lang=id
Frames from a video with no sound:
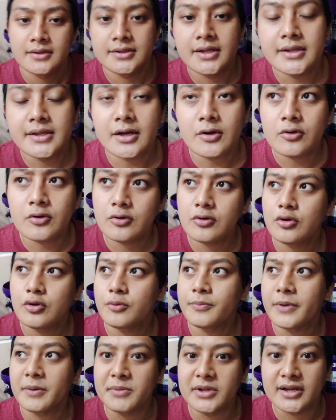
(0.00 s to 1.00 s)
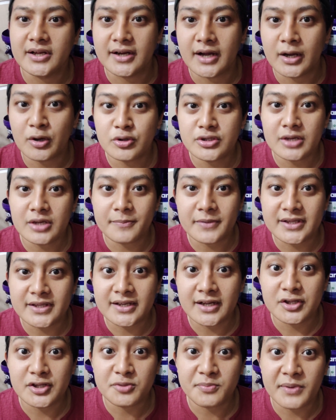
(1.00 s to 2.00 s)
Dan aku lupa bilang, aku dapat
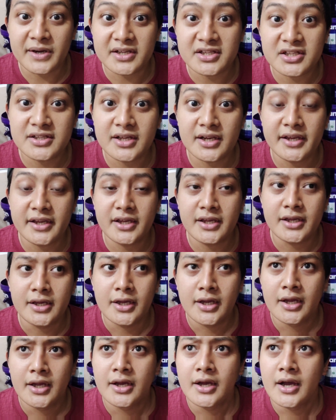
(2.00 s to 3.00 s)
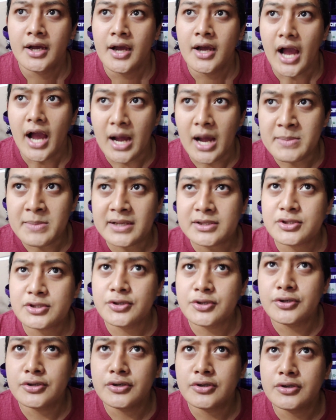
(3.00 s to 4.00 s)
ikan cupang ini dari
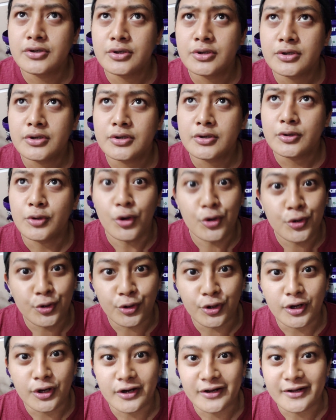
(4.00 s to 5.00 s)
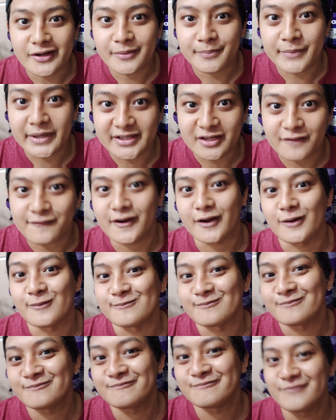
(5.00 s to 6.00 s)
Amatung Unggul Beta Farm.
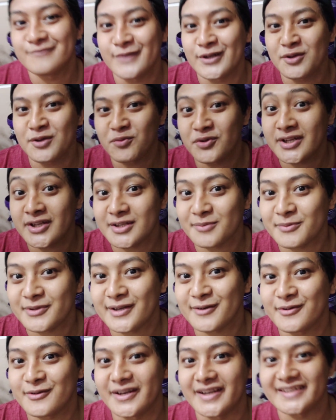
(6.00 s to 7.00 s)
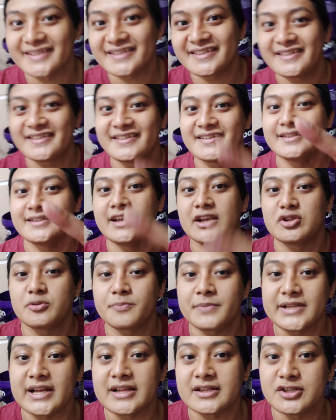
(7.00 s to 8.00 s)
Itu punya temen aku guys. Dia itu
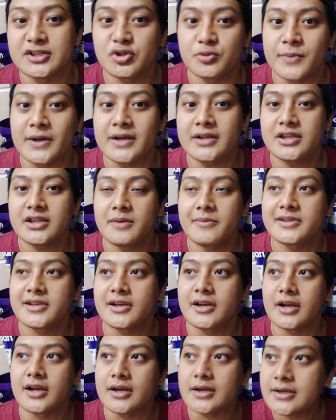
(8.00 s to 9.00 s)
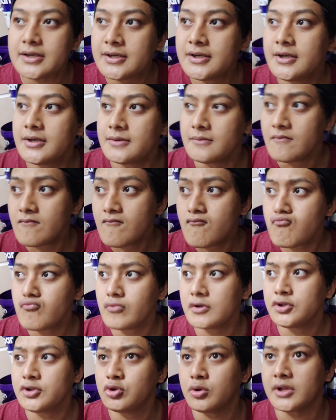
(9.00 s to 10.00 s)
petani cupang, dia bisa
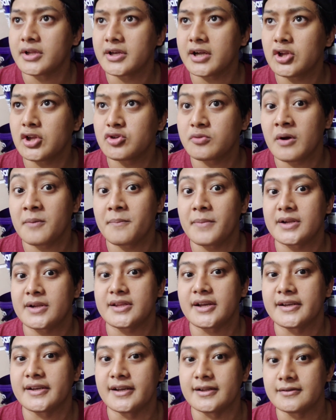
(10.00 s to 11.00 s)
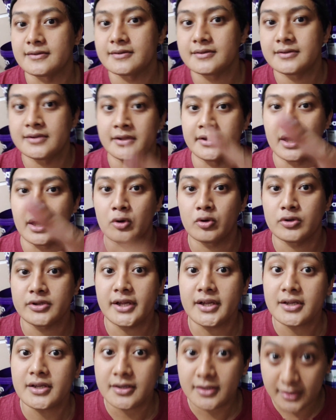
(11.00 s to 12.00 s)
jual ikan cupang partayan. Nanti aku
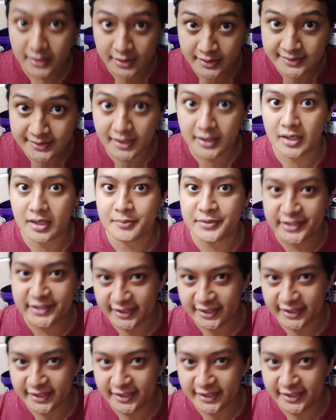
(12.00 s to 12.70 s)
tag Instagram